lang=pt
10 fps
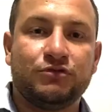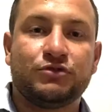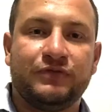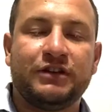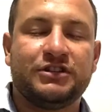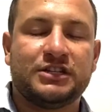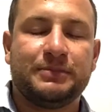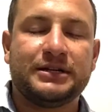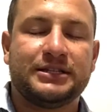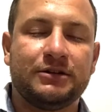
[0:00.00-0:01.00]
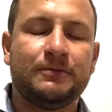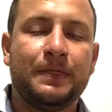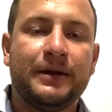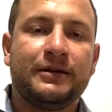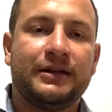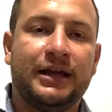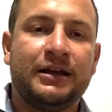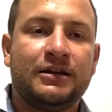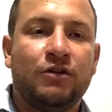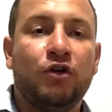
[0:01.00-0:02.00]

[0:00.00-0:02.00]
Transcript: um chuveiro de aspersão, né?